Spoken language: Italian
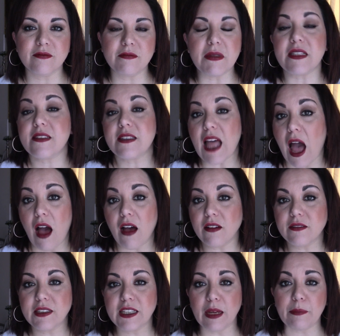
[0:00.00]
mi sta
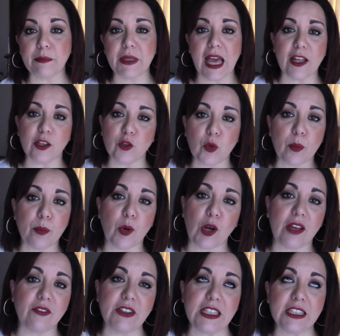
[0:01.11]
cambiando un po'
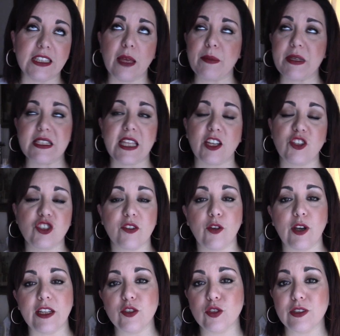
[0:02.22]
la vita, mi sta
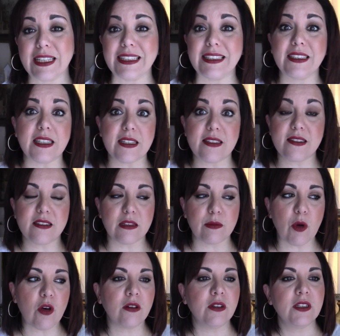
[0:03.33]
agevolando
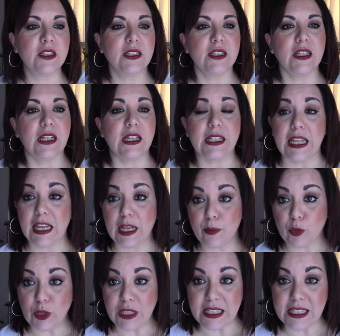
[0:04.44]
tantissimo, nelle
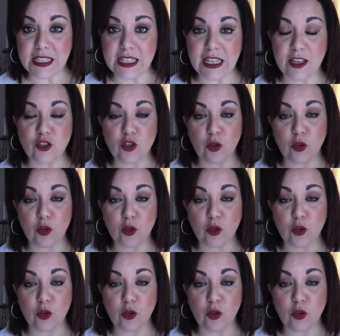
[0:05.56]
pulizie